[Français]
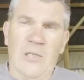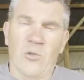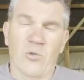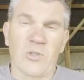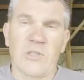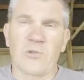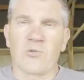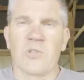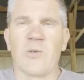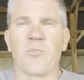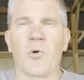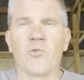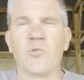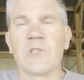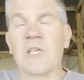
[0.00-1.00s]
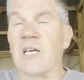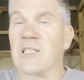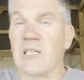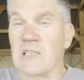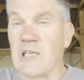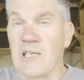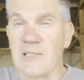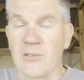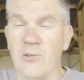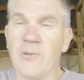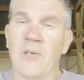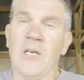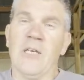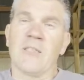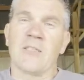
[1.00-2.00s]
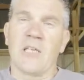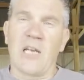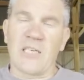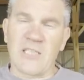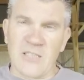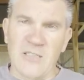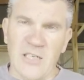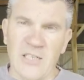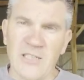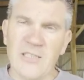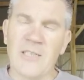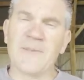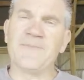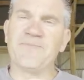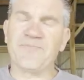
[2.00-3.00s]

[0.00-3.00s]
Donc, ils sont des produits très intéressants. C'est la késérite,